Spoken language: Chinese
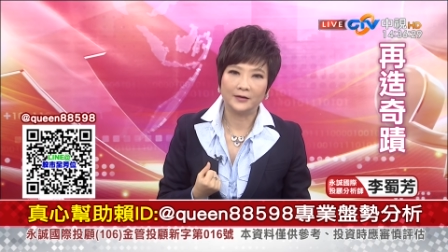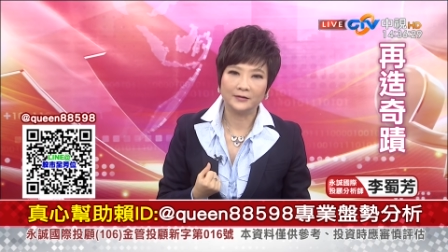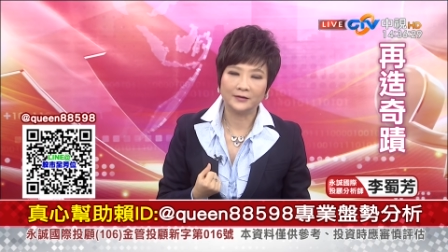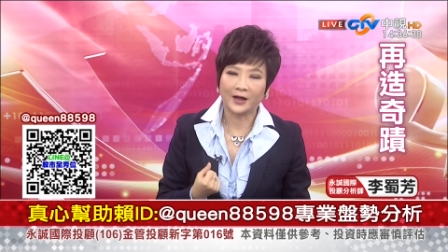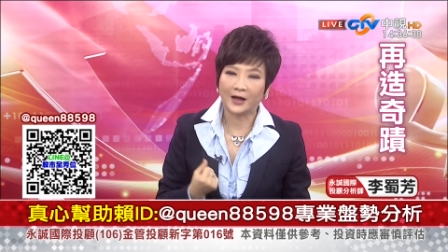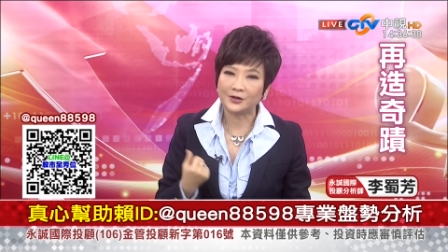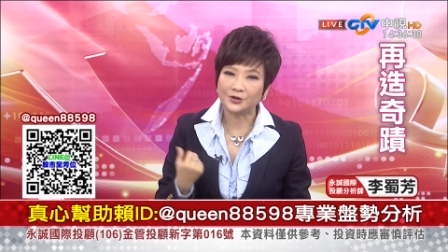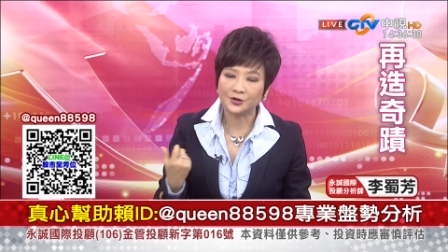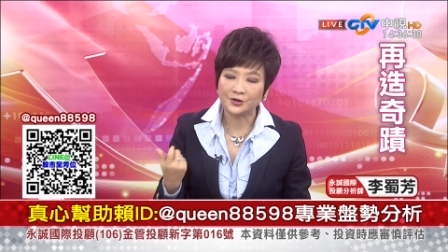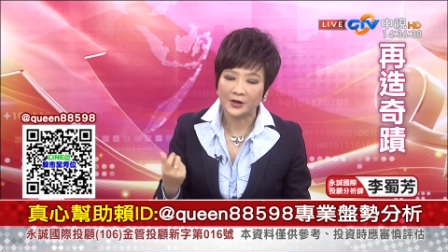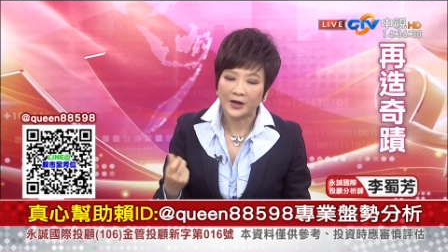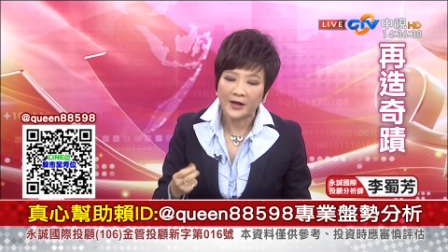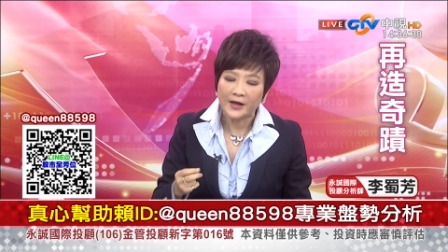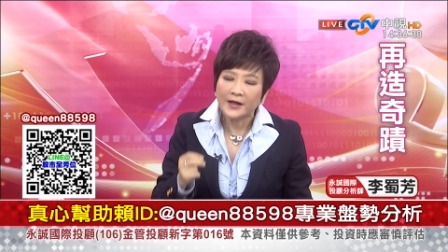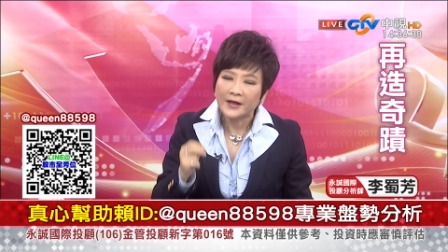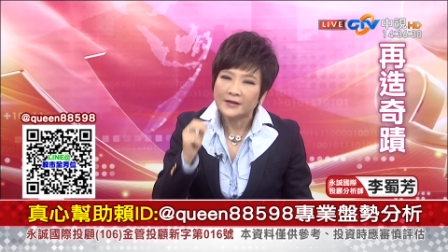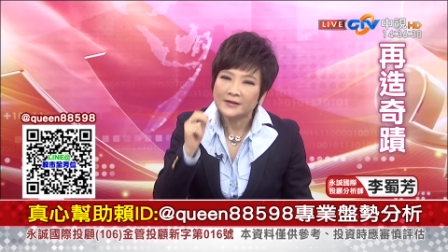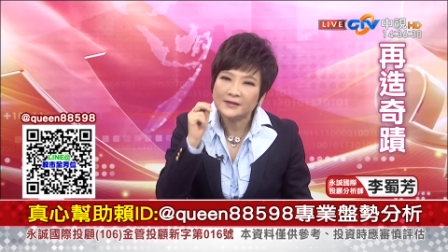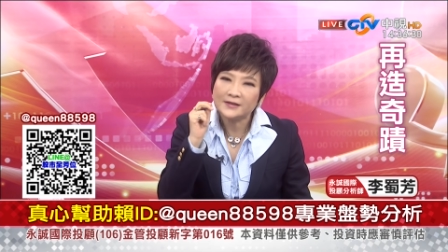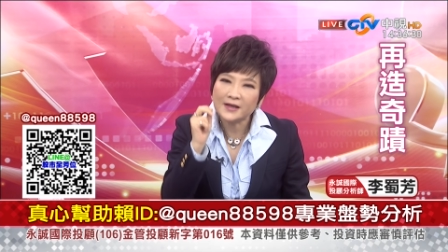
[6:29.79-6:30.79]
它是
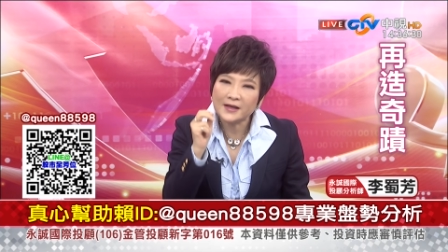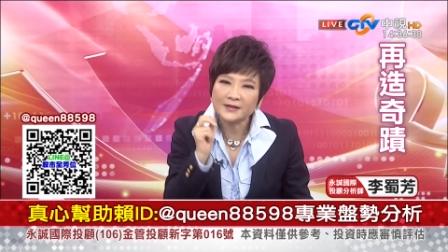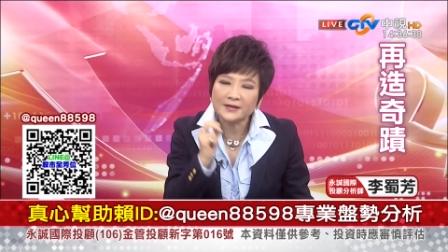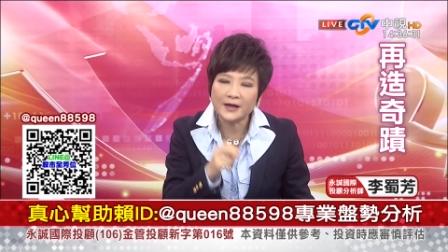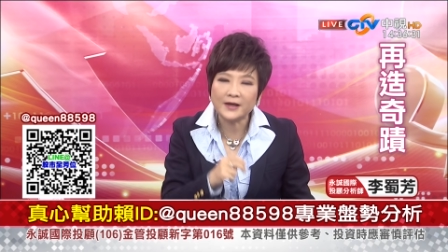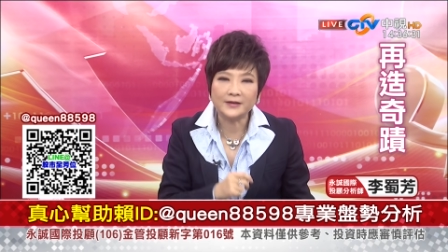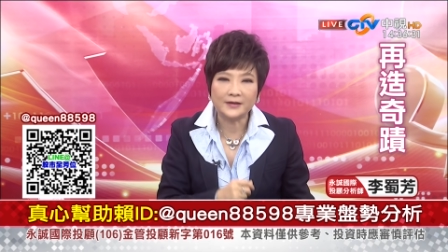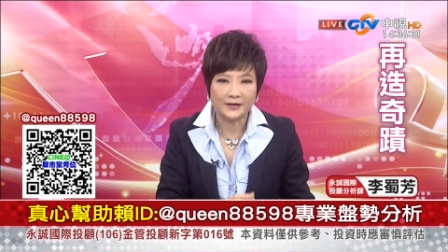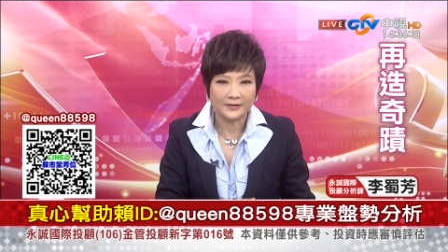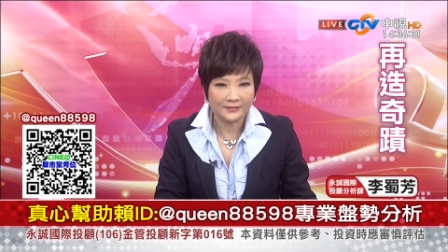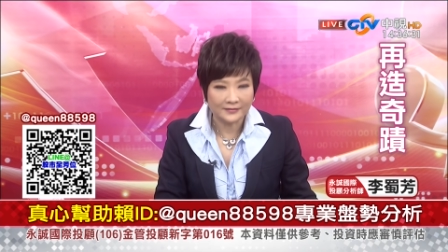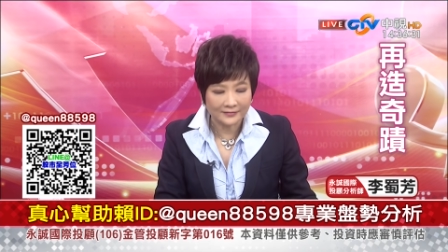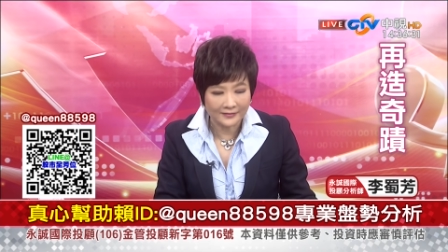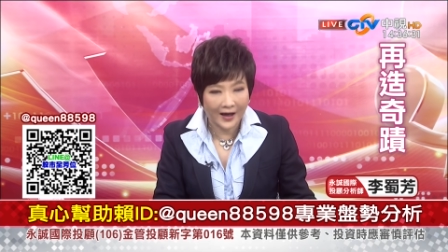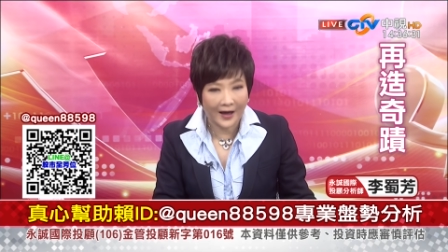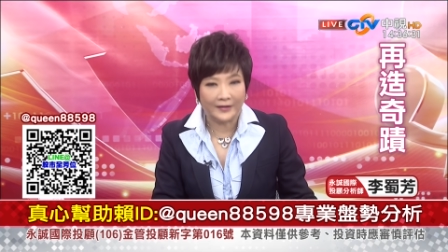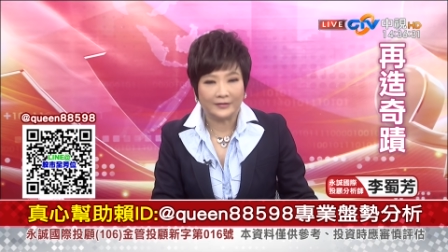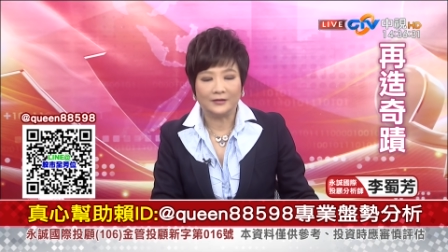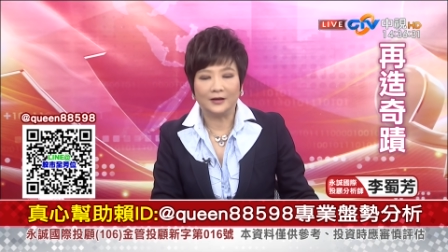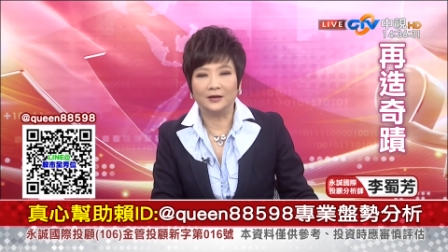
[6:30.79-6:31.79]
真正的
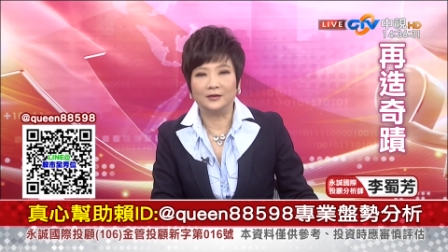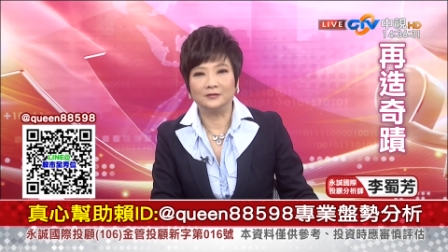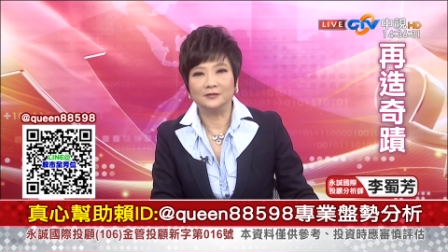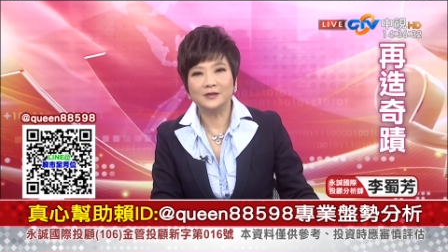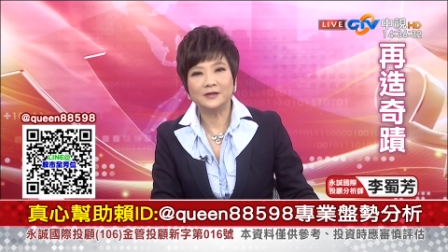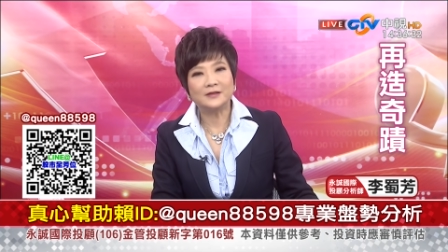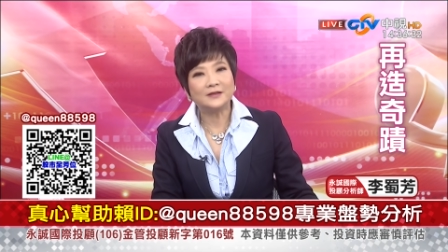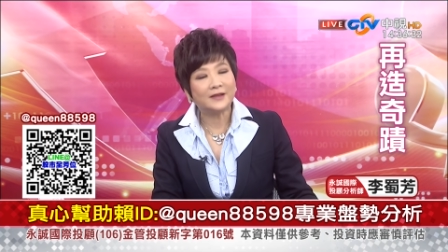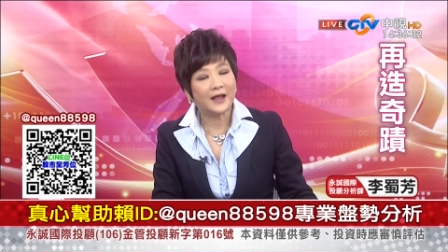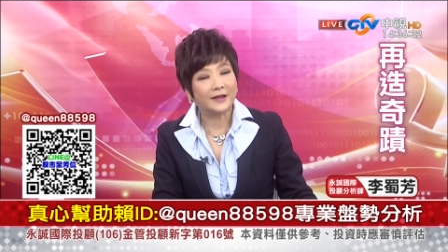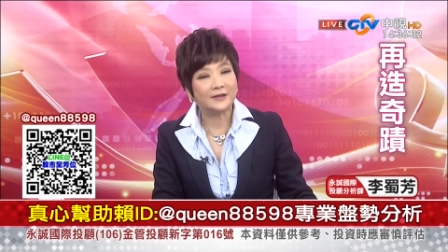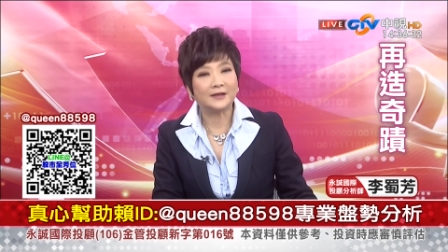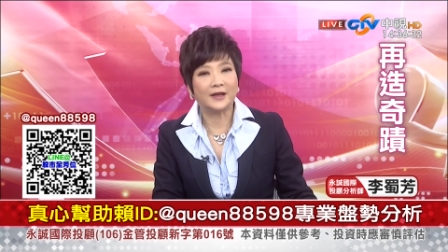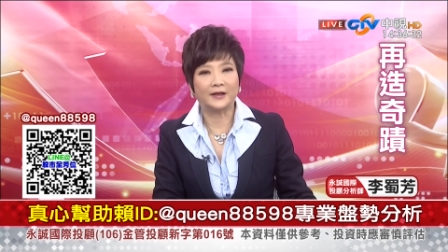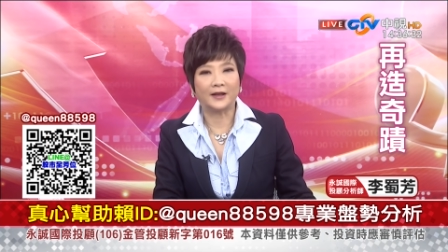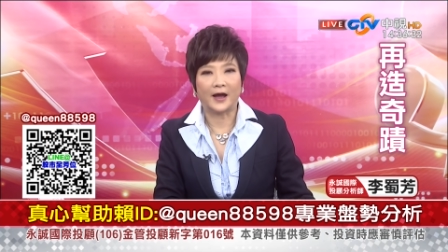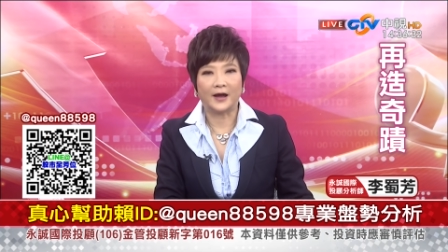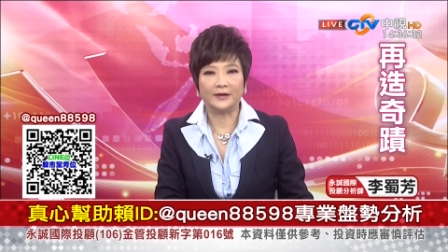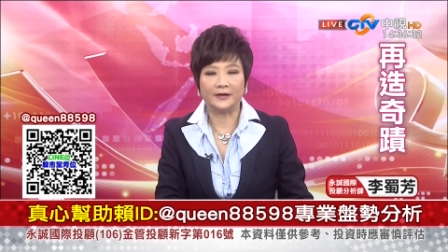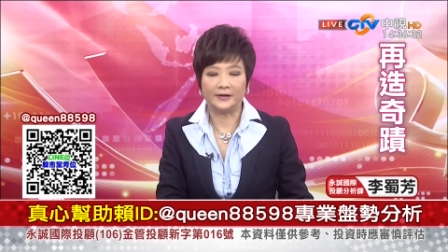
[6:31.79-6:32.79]
难哈，是难在
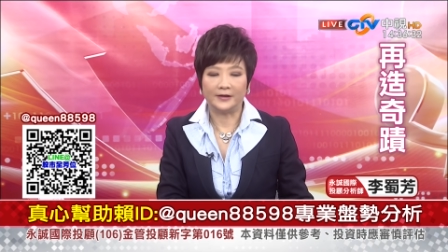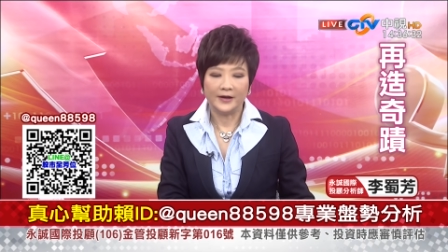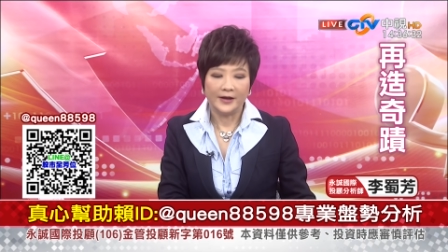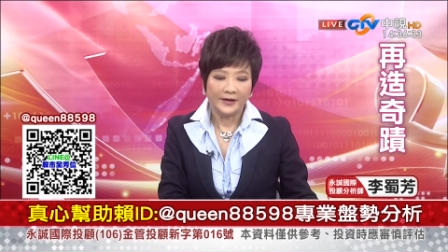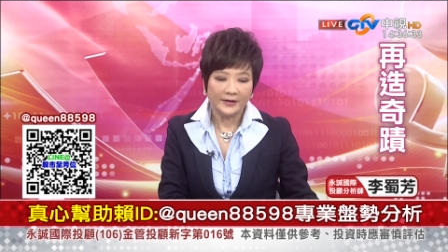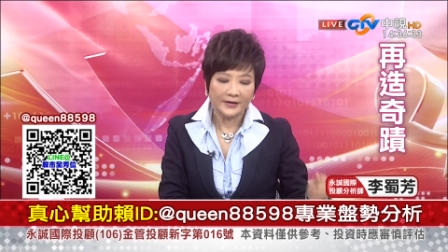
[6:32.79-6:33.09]
哪里？